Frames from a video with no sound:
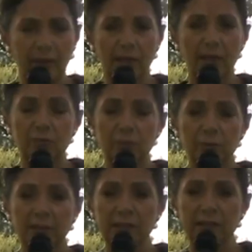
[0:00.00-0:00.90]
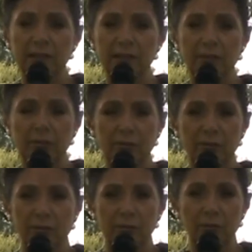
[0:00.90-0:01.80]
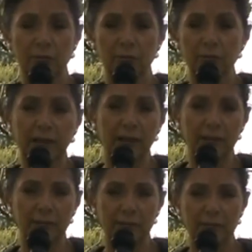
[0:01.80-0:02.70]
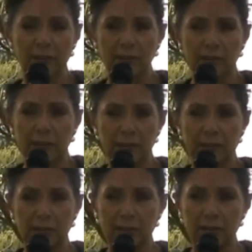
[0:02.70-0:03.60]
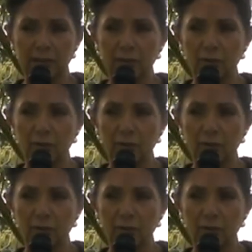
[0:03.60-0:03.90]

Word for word: et celui qui est le contraire, c'est-à-dire